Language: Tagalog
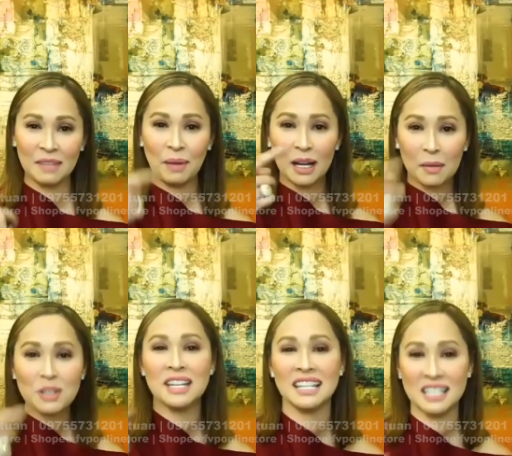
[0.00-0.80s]
para pong
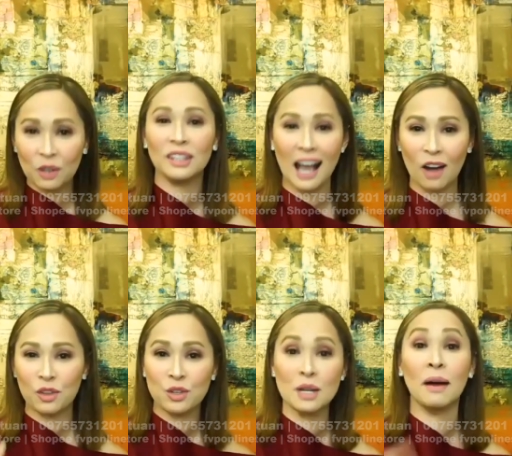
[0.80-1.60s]
sinasagot niya ako doon
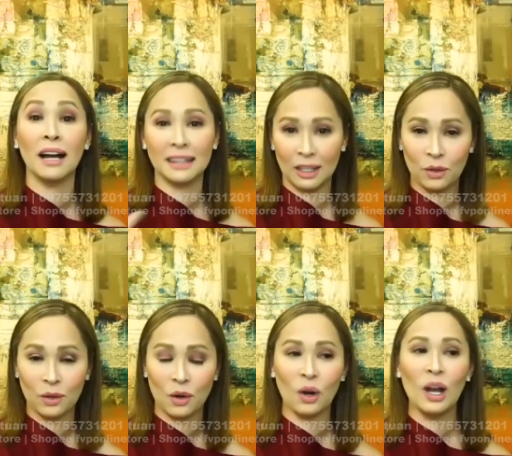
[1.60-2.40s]
sa mga tanong ko.